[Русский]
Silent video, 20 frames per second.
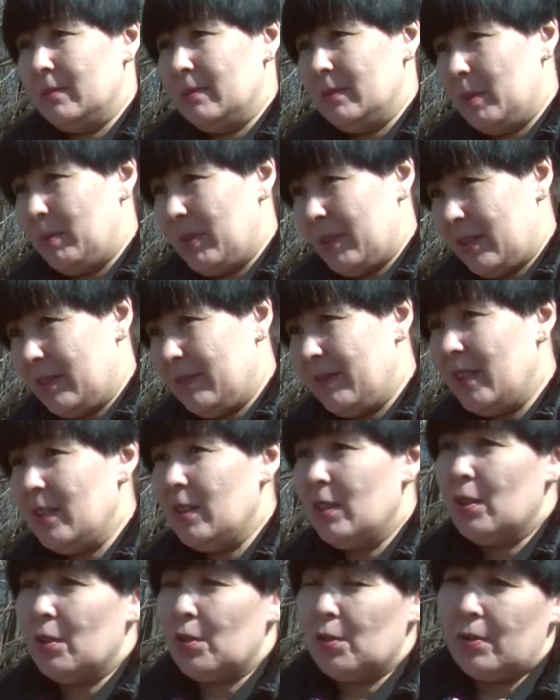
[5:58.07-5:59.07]

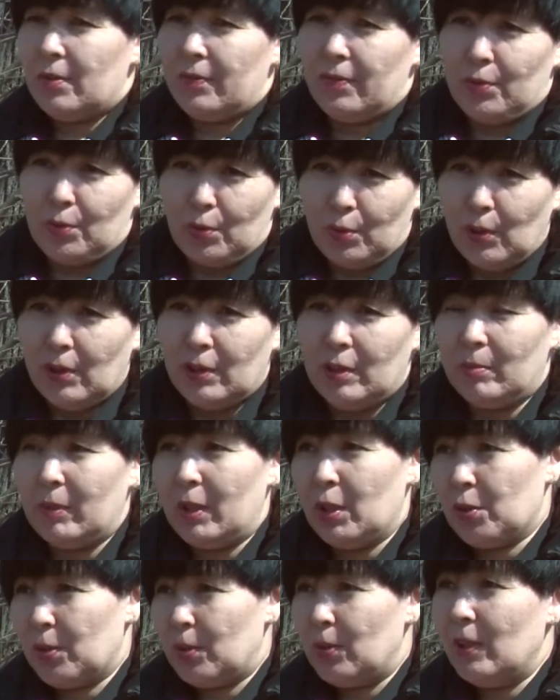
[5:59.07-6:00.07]
образования, школьным,
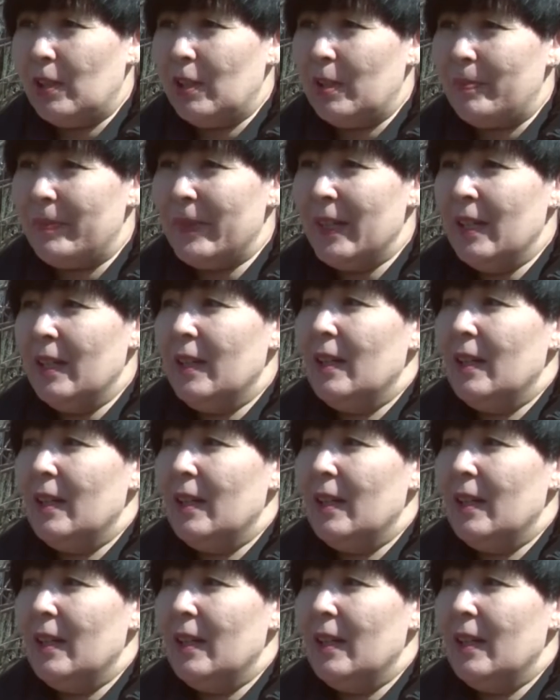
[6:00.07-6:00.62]
дошкольным.